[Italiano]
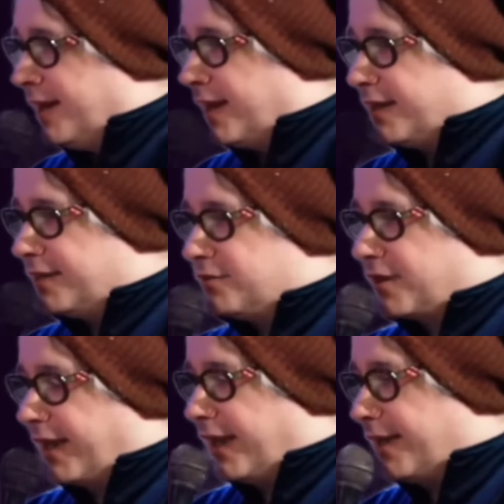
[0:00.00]
ha detto
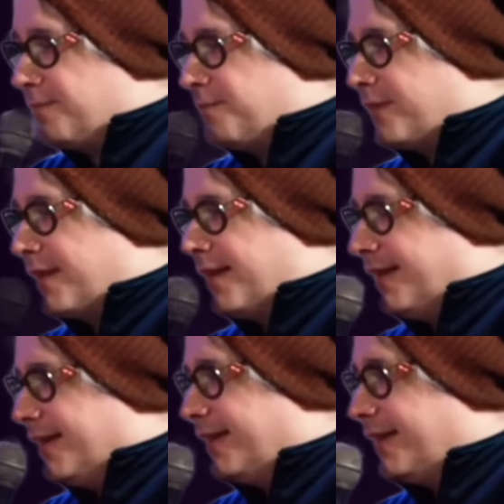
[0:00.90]
che
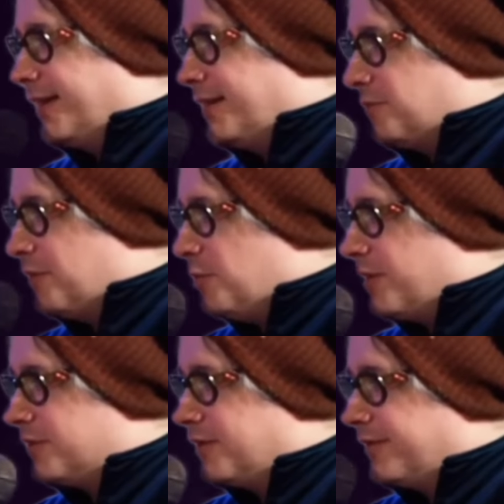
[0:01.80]
eh, in quel
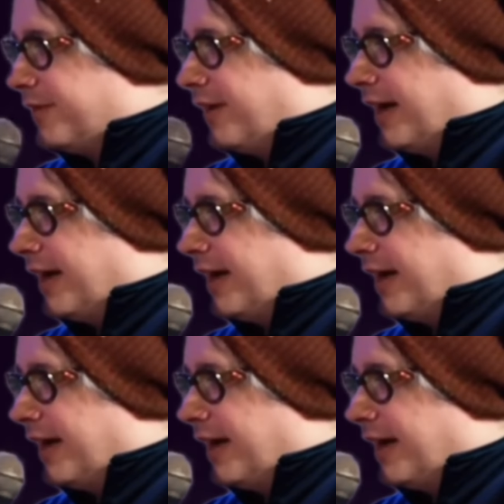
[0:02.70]
periodo aveva